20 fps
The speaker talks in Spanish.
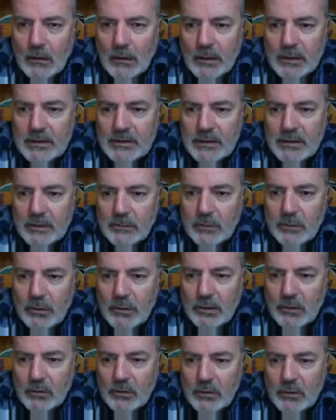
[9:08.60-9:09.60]
Este
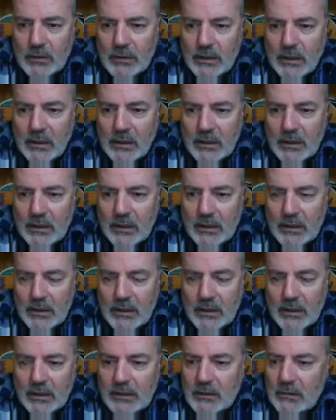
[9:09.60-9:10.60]
monillo que tiene
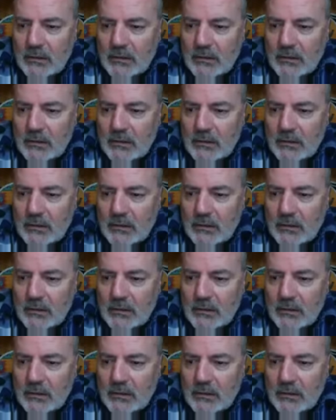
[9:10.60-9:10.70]
aquí